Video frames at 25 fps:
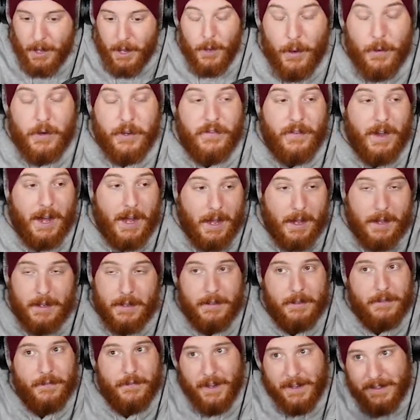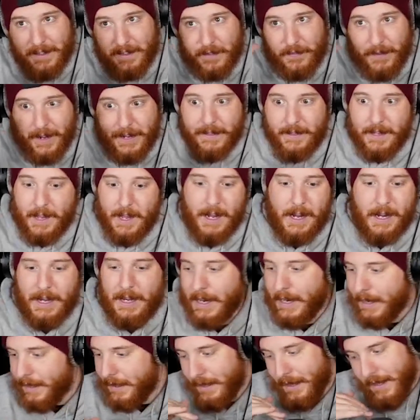Und ich war fast zwei Tage
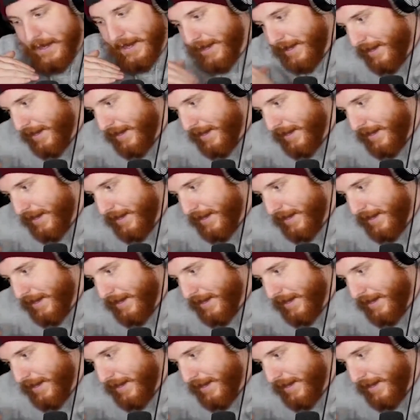lang